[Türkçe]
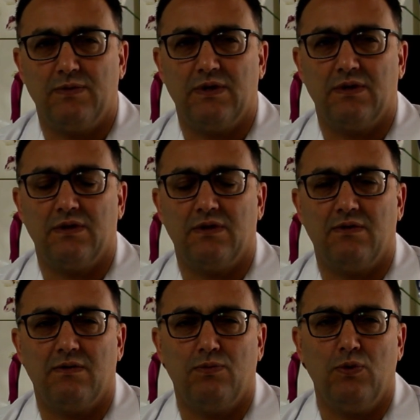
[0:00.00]
Ee,
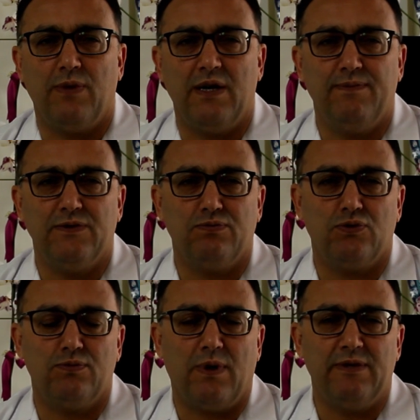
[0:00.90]
bu bypass
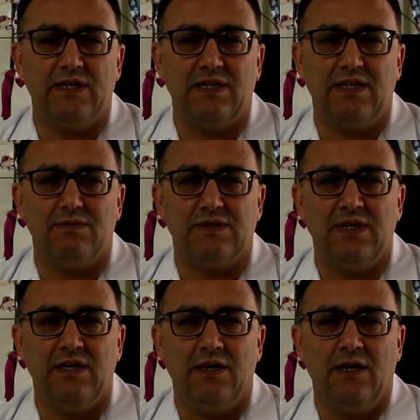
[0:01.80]
grubu ameliyat
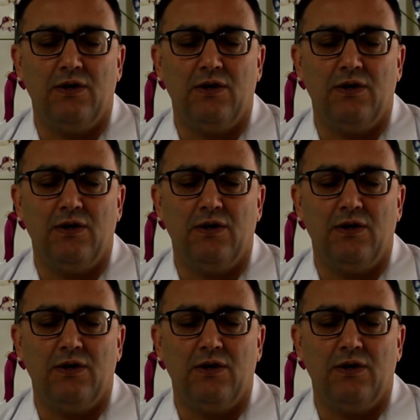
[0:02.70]
dediğimizde